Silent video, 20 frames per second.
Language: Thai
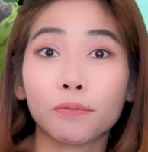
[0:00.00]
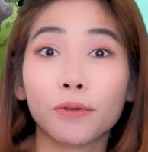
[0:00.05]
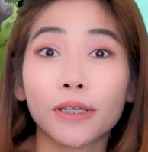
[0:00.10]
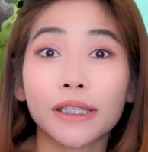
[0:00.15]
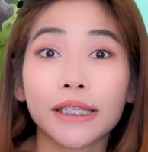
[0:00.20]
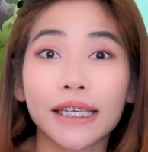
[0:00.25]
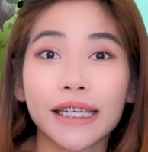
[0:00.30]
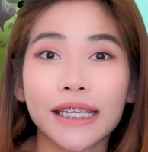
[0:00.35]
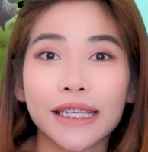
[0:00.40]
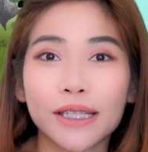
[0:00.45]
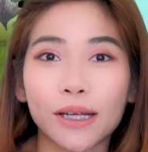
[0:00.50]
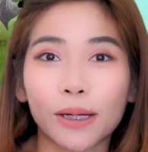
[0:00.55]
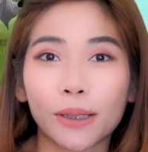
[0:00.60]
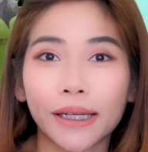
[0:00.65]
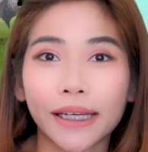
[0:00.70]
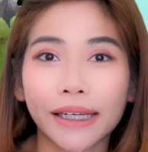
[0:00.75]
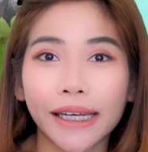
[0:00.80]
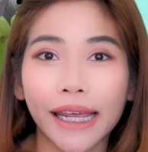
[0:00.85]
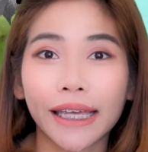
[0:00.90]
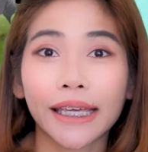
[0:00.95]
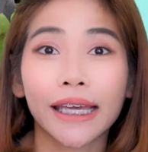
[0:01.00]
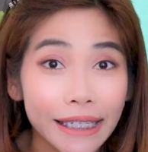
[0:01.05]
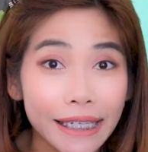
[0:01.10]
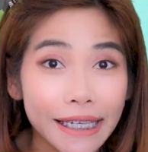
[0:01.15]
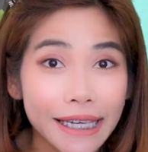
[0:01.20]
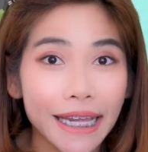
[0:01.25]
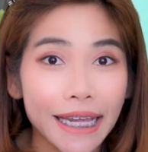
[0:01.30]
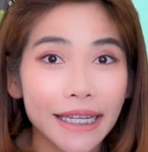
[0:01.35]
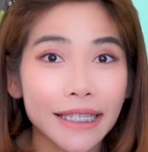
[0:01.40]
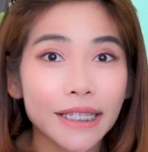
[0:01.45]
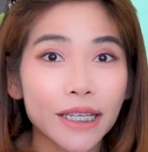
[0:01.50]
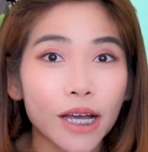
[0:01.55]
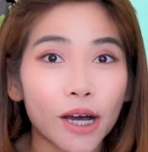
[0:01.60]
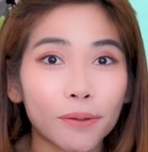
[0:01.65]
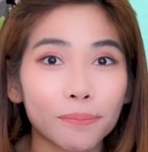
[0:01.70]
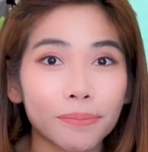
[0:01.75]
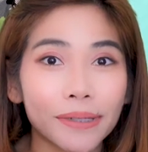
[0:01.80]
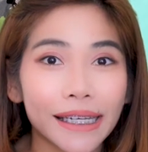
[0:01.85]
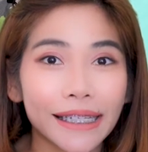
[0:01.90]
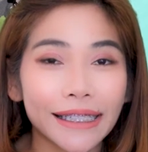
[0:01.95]
วิธีสอนเด็กๆ เขียนสอ
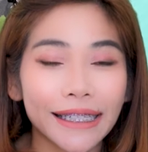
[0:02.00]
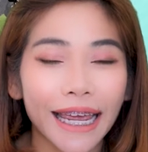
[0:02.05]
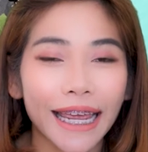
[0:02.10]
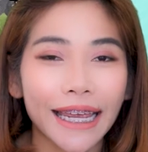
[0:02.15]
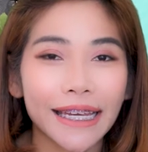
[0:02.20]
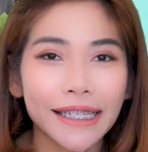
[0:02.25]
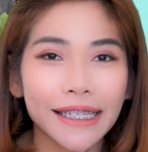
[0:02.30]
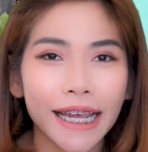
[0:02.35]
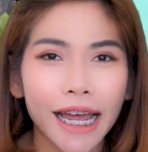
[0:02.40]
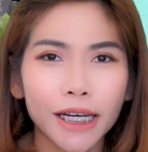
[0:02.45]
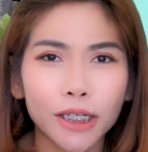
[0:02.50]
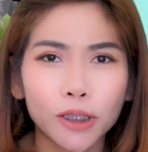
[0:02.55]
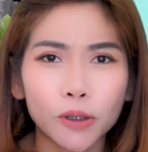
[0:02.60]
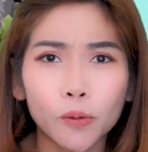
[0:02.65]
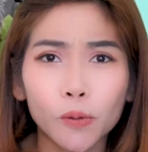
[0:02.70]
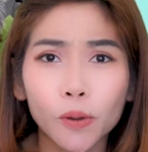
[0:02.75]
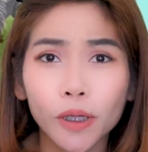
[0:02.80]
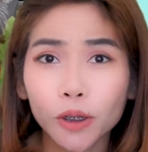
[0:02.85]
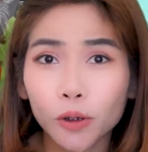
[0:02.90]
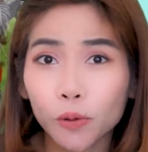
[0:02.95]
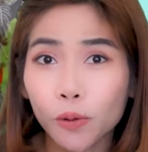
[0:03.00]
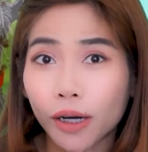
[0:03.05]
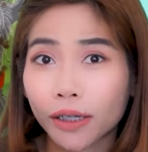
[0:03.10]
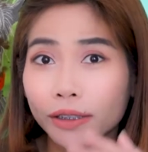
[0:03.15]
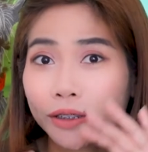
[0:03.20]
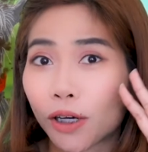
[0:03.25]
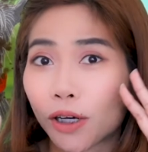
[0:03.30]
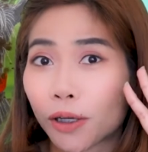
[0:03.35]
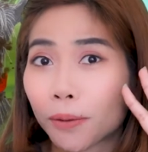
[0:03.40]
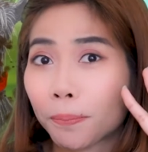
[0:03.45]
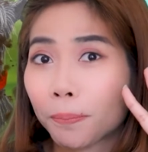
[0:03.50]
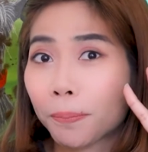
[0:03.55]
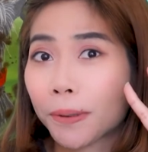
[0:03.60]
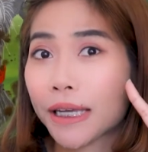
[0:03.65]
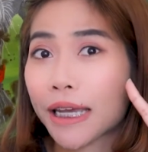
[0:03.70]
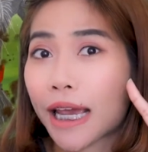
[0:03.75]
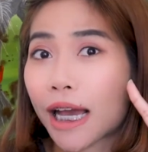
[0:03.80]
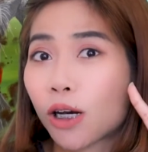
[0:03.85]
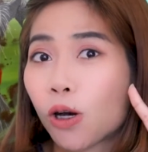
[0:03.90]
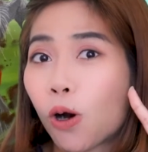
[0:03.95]
บดิกเทชันด้วยตัวอักษร
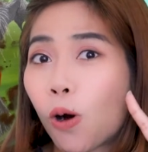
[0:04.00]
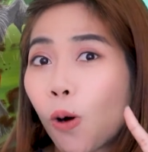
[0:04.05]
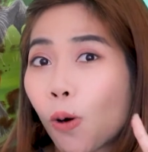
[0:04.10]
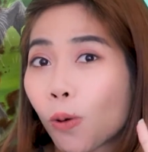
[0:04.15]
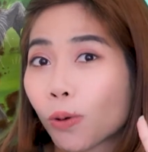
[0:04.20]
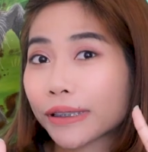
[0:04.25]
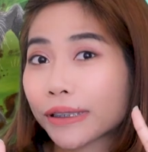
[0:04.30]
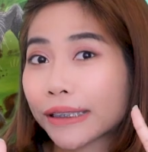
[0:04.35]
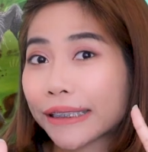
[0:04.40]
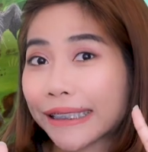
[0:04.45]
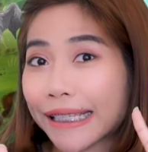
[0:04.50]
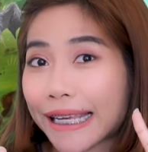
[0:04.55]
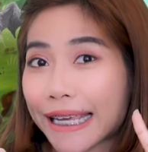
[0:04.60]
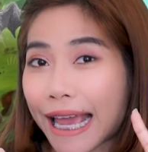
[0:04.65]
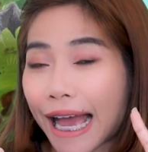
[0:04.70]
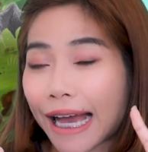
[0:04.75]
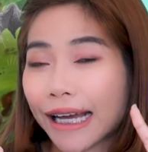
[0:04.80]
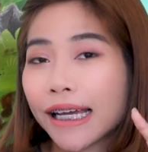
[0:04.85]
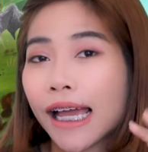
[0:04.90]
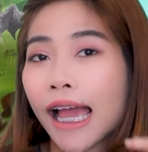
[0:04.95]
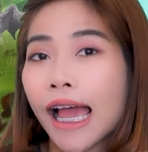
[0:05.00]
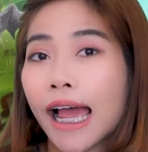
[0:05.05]
เพียง 6 เสียง